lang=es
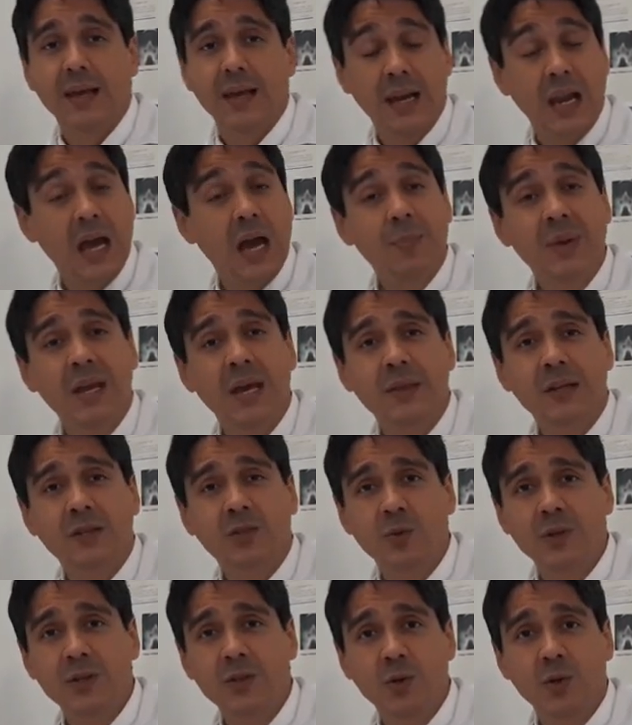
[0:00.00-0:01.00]
Las apneas del
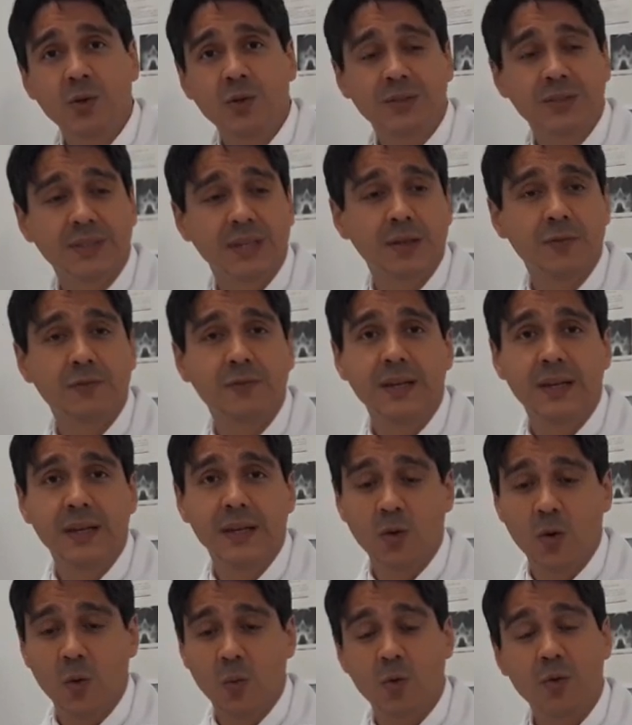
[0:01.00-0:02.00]
sueño se
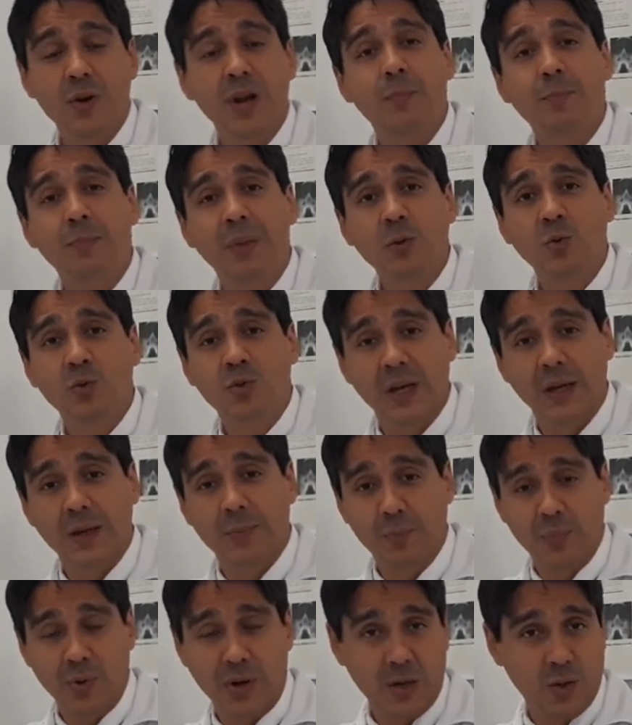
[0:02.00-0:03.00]
definen como unas pausas
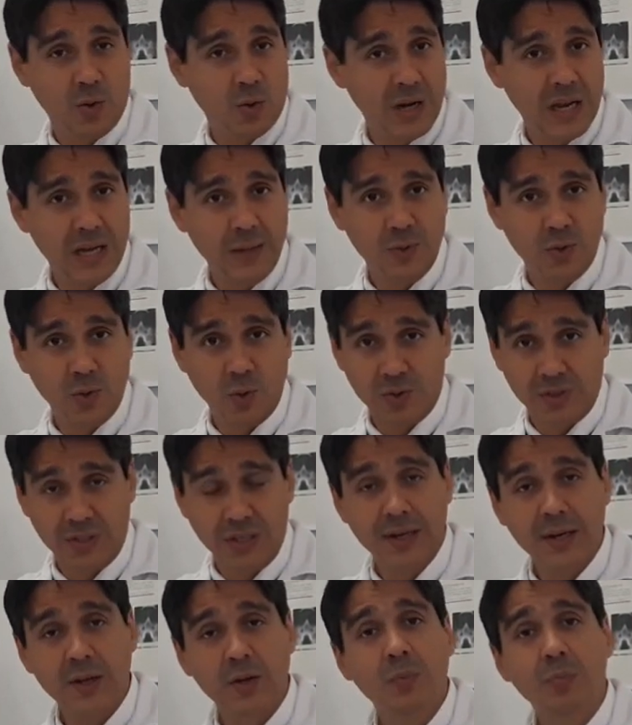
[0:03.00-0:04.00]
por el colapso o
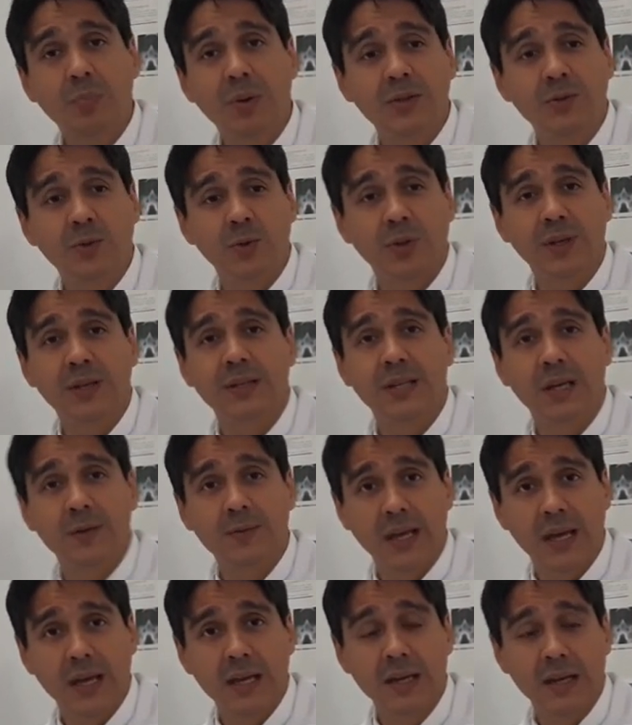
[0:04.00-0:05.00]
cierre completo de esa
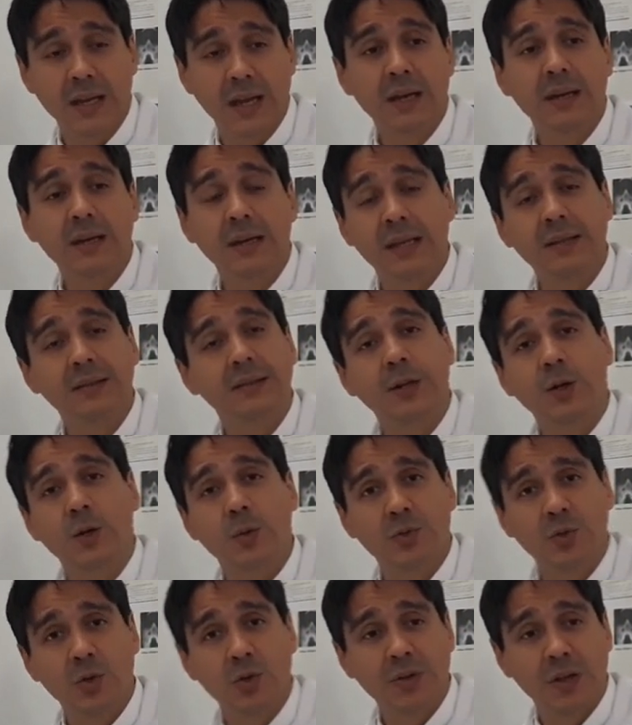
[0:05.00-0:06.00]
vía aérea, la
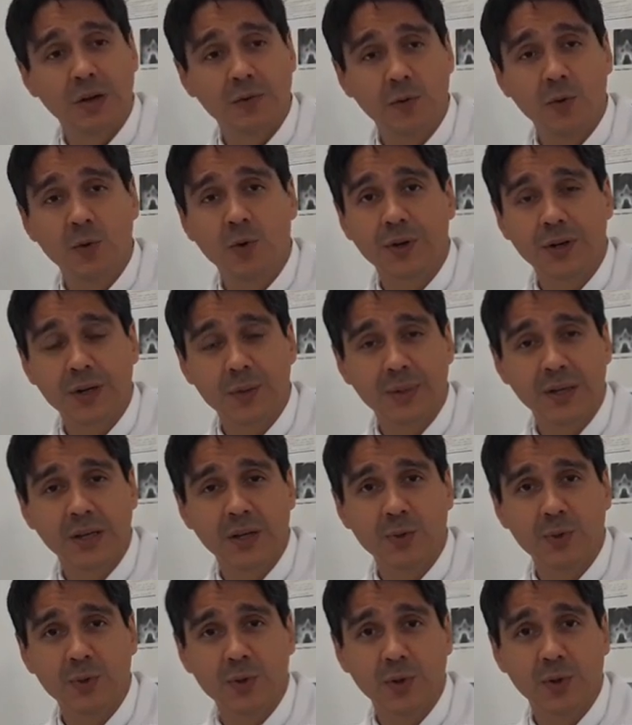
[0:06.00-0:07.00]
interrupción del flujo
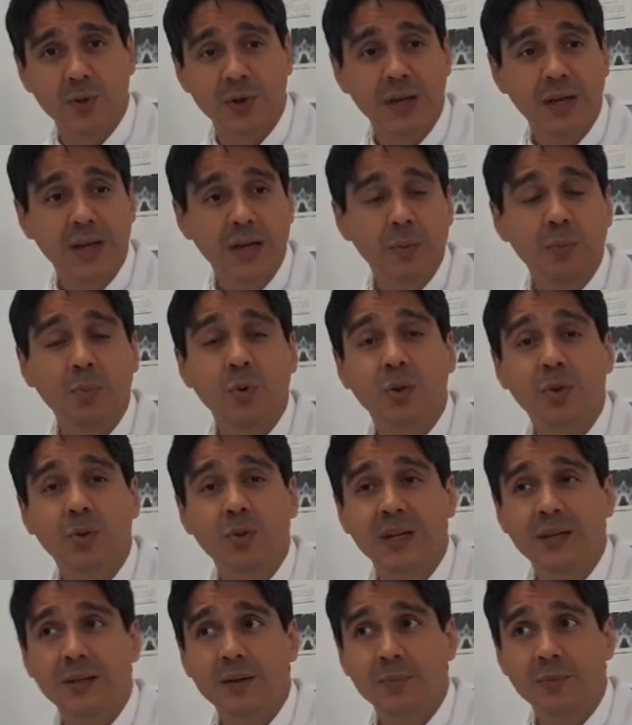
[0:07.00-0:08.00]
respiratorio,
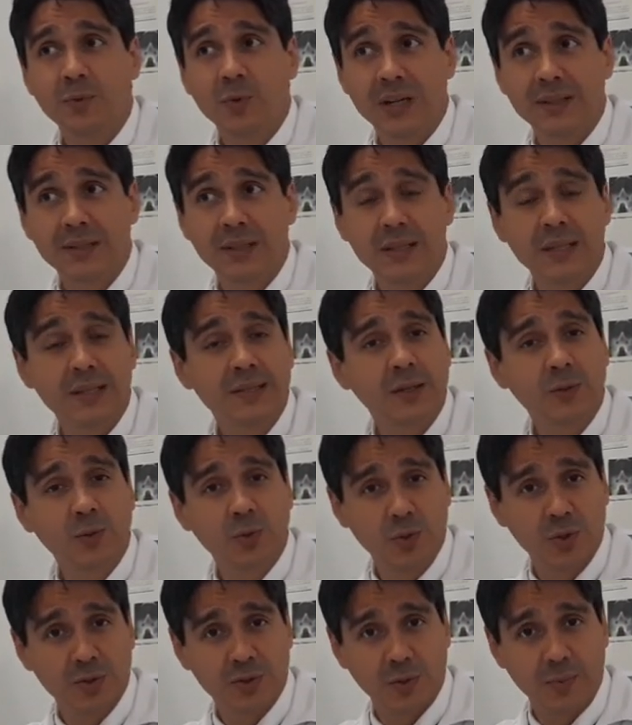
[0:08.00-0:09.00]
durante 10
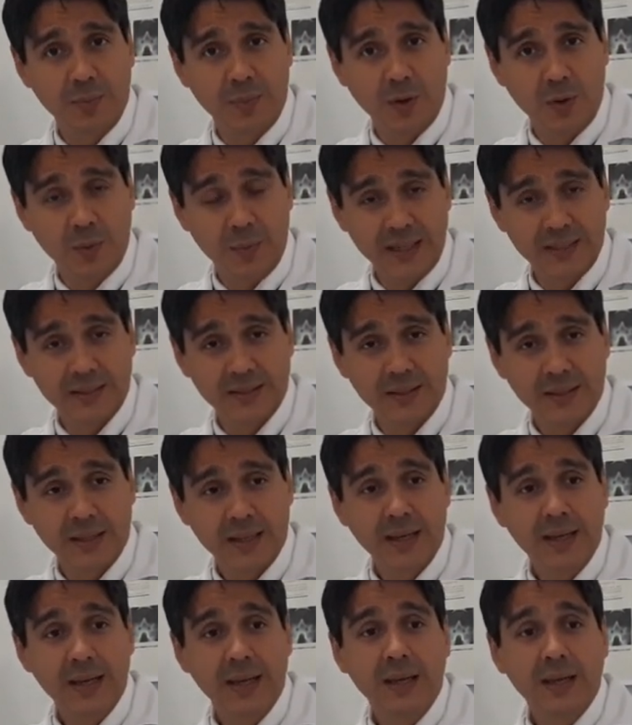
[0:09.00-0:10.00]
segundos o más,
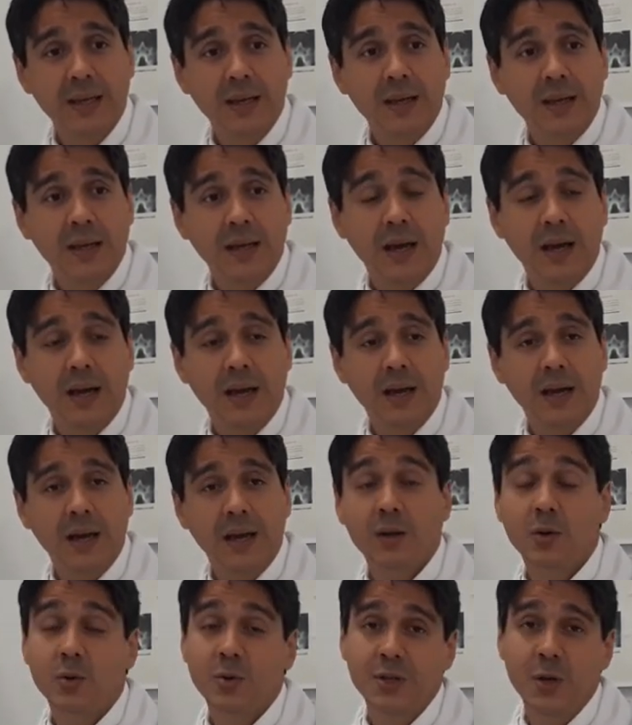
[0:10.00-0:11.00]

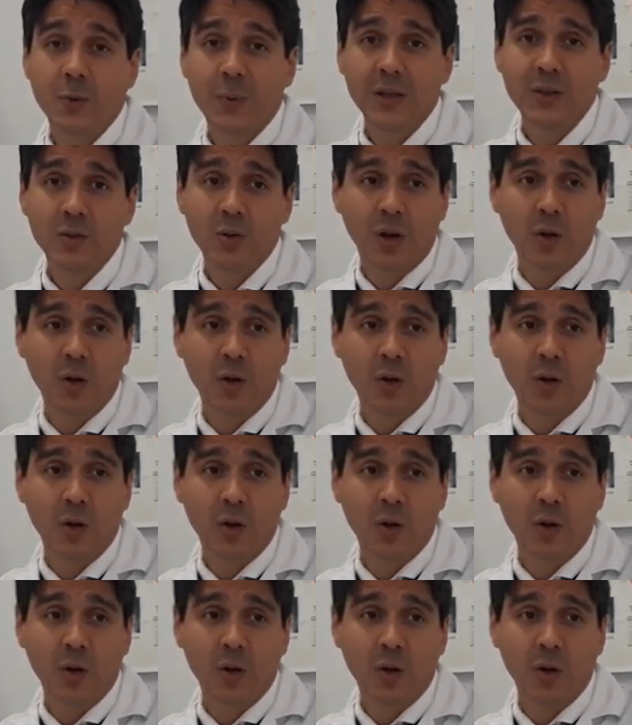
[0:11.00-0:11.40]
ah, conllevando